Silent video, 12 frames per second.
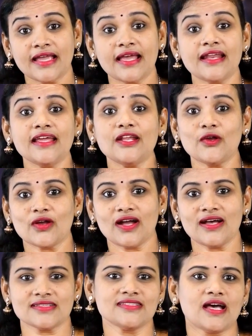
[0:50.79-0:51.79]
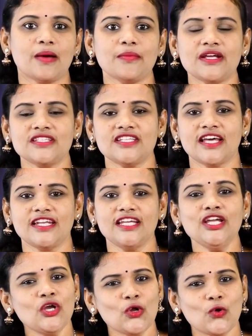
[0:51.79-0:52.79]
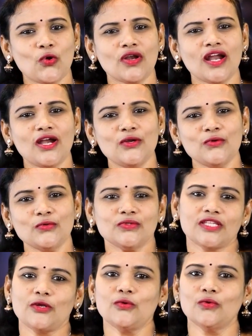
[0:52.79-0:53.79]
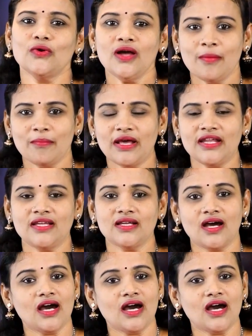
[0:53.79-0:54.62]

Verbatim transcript: కెరీర్ యొక్క సామ్రాజ్యాన్ని కొన్నాళ్ళు తను మరి